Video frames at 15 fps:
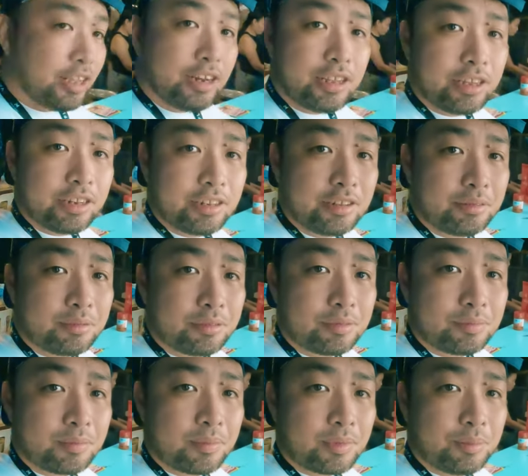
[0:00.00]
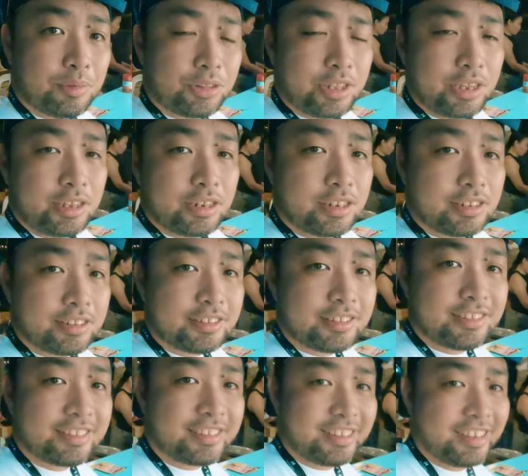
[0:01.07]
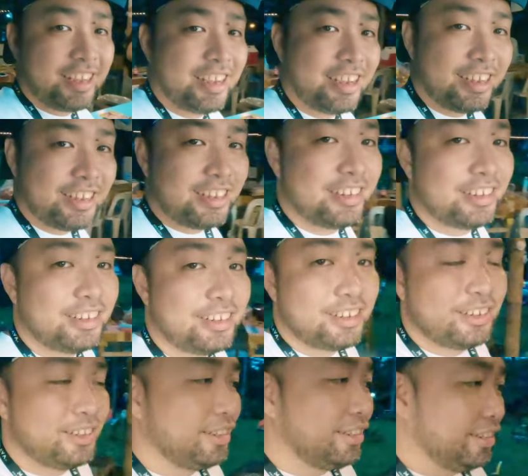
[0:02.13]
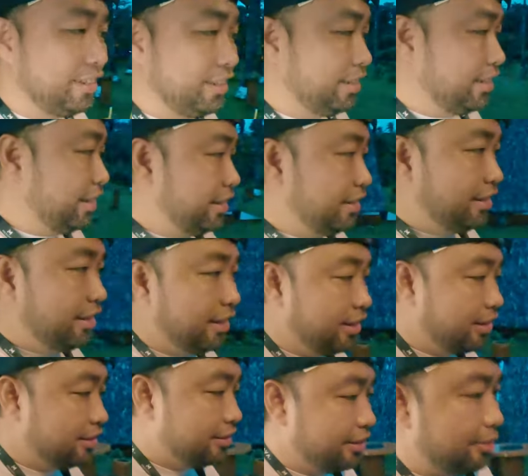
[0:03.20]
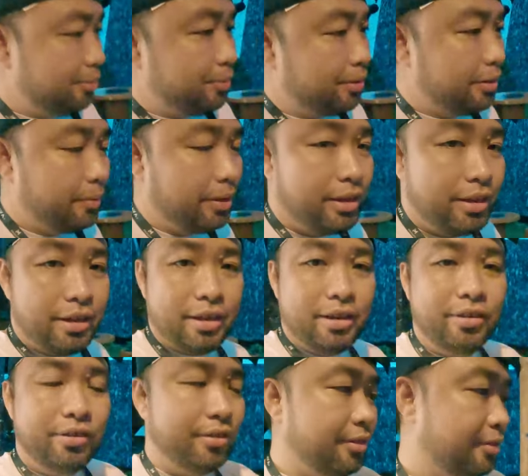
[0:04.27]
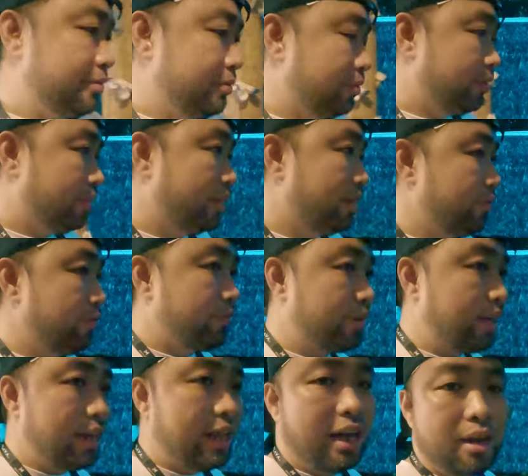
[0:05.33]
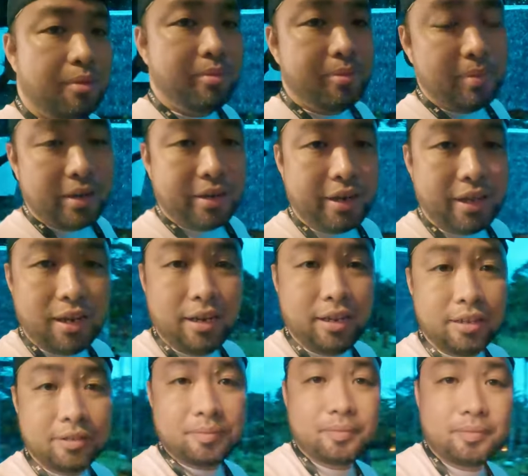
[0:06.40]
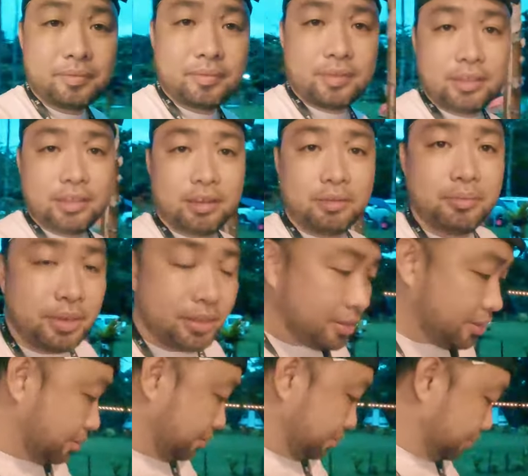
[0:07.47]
Ayan, yan. Butane. Ayan. And then, syempre, may ano, if kailangan namin mag-grill ng meat.